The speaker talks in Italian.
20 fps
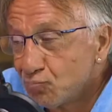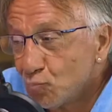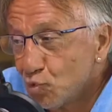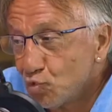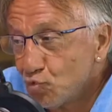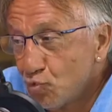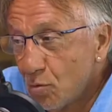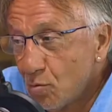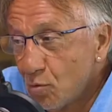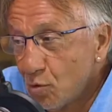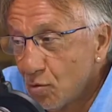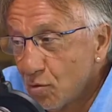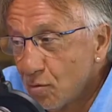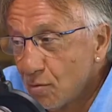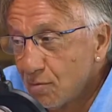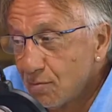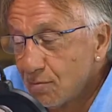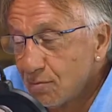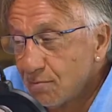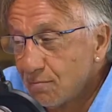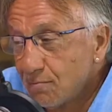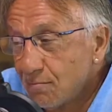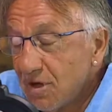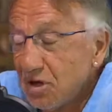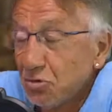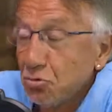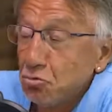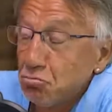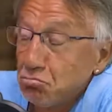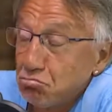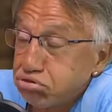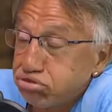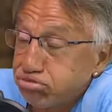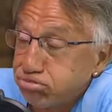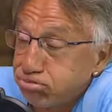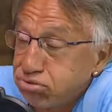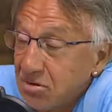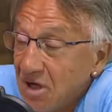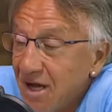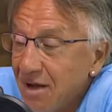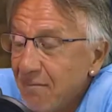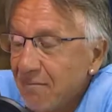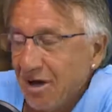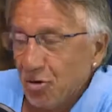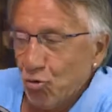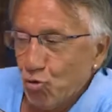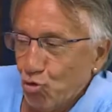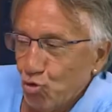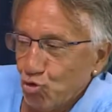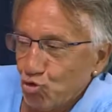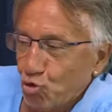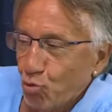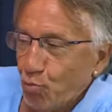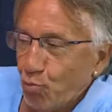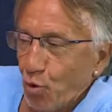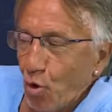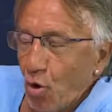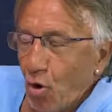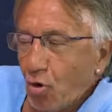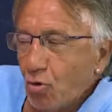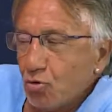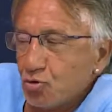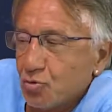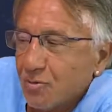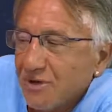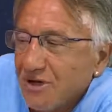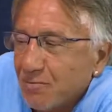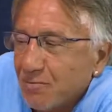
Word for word: un, uomo, ma, non, ma lo conosco poco, cioè,